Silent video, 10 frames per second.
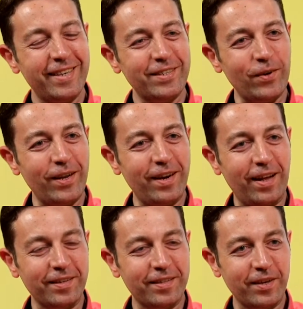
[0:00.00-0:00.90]
سؤالي
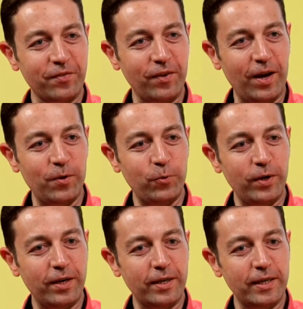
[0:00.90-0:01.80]
لحضرتك في
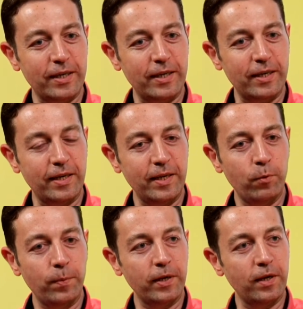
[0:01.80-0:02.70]
الاول ليه
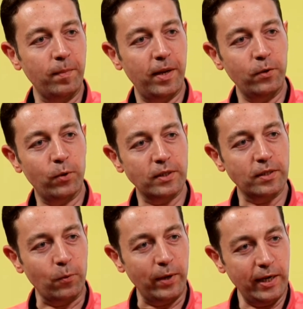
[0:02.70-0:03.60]
ممكن المال
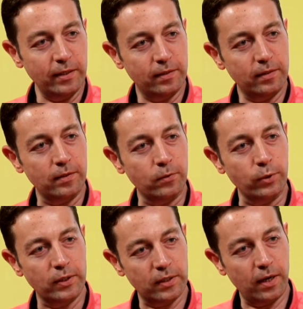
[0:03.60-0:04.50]
يوصل واحد انه
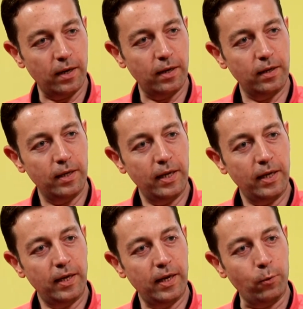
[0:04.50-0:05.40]
يسرق
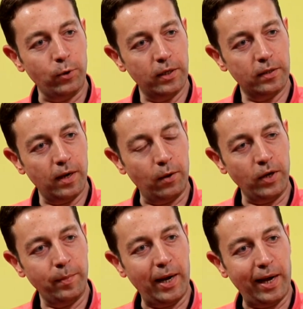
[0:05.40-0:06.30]
او يقتل او
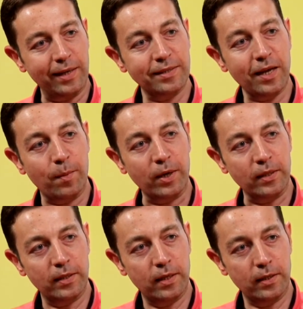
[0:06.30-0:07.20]
يعمل حاجات صعبه
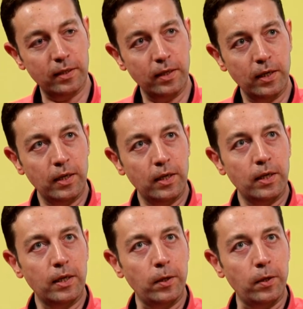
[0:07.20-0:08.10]
جدا
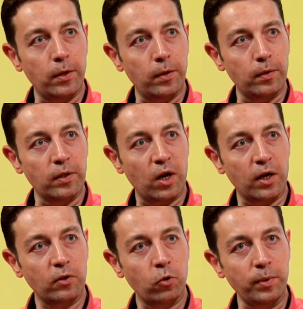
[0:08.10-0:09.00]
آه
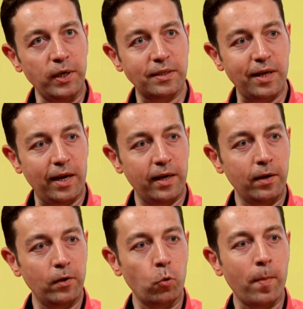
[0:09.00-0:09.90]
لدرجه انه بنحس احيانا
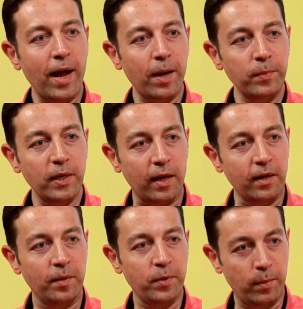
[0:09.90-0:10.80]
انه معمي عن
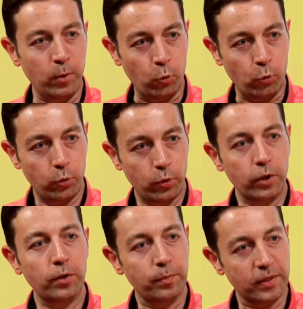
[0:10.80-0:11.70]
اللي بيعمله
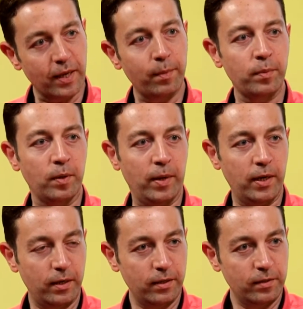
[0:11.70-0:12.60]
بسبب المال